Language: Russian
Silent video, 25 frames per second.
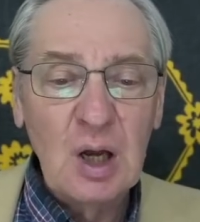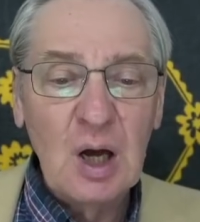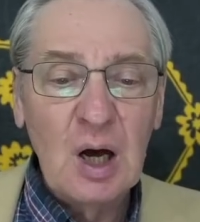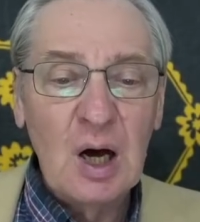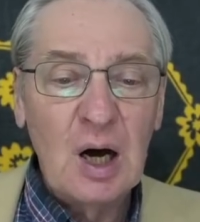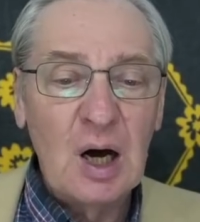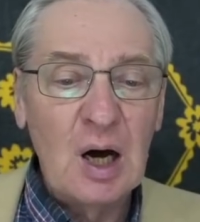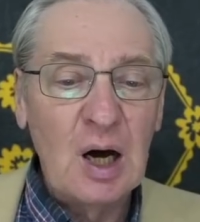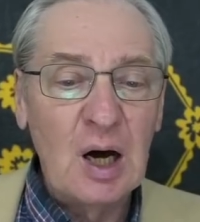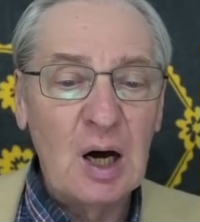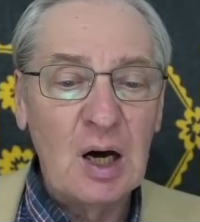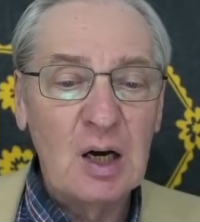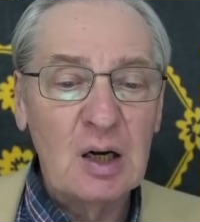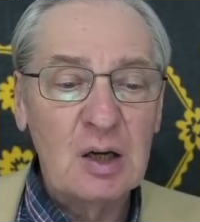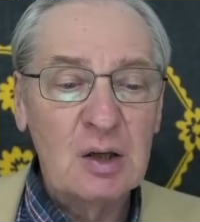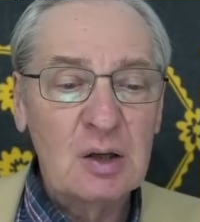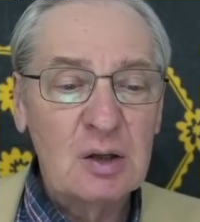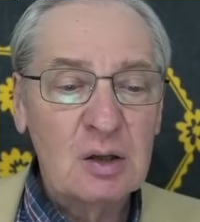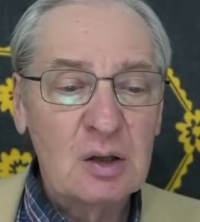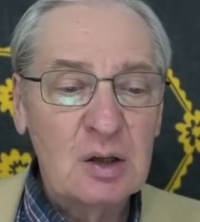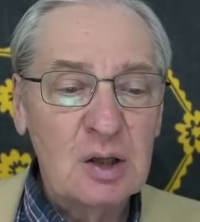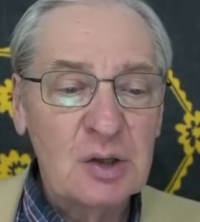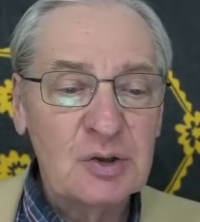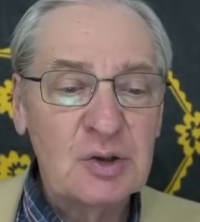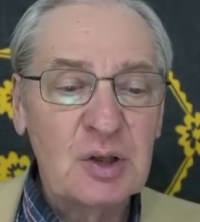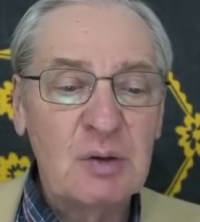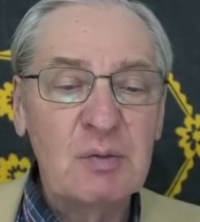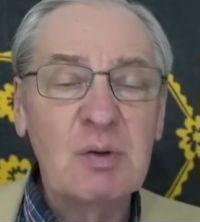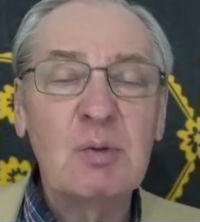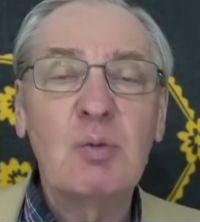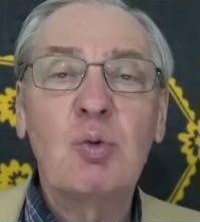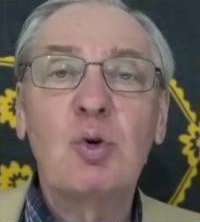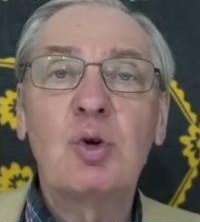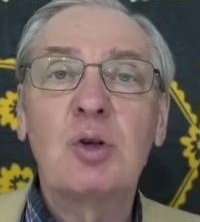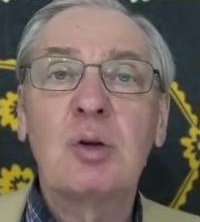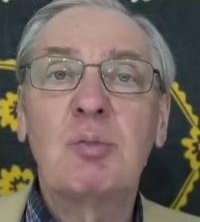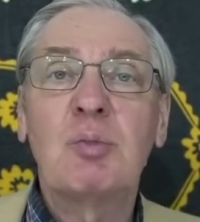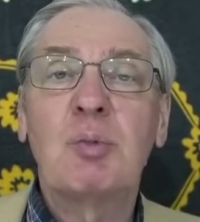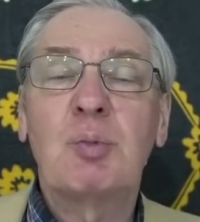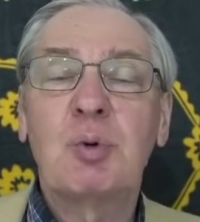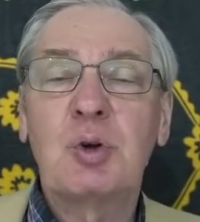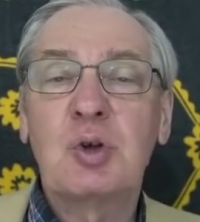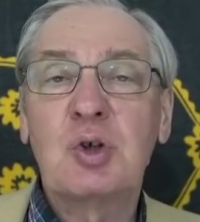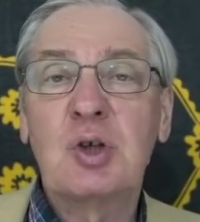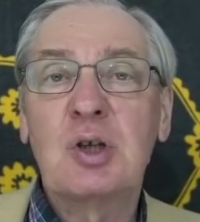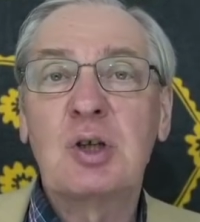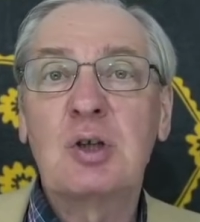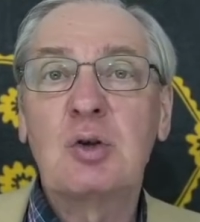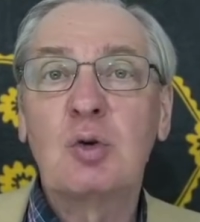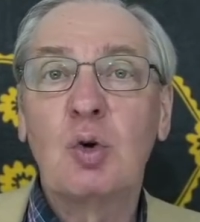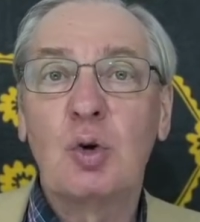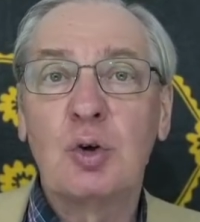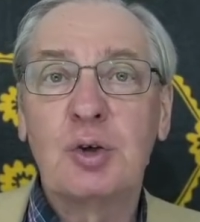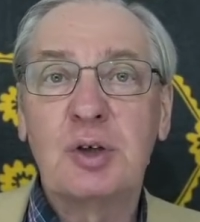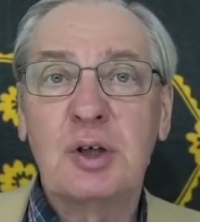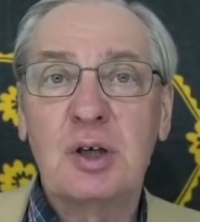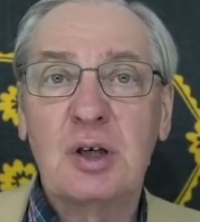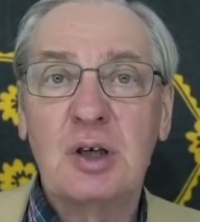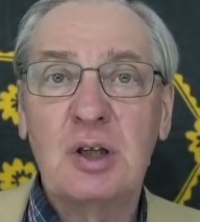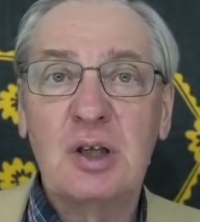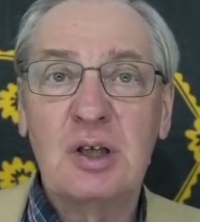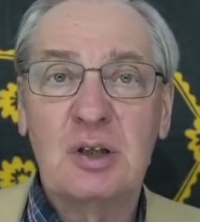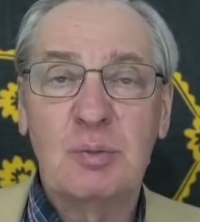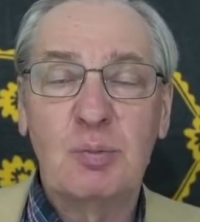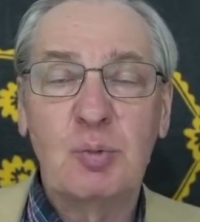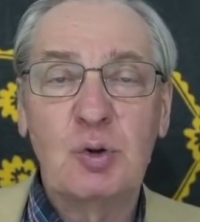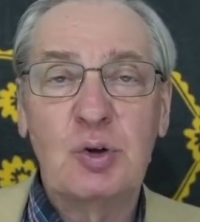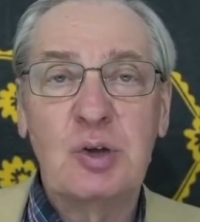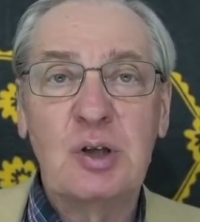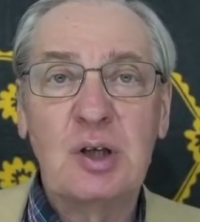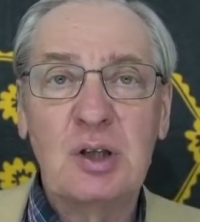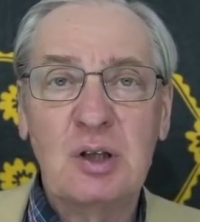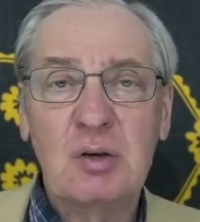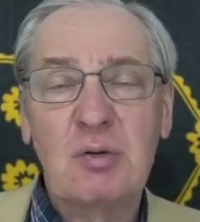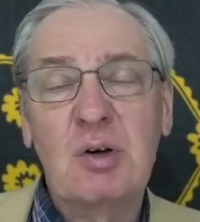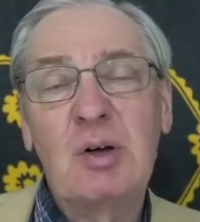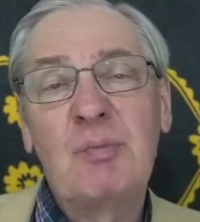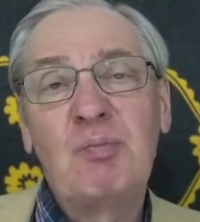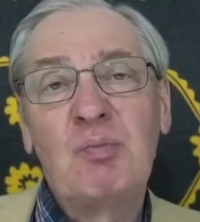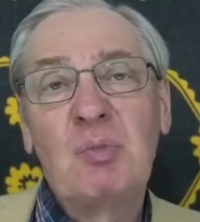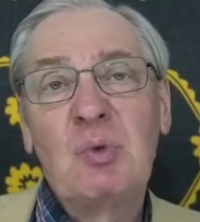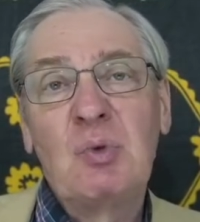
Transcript: а основным ходом на протяжении долгих лет после этого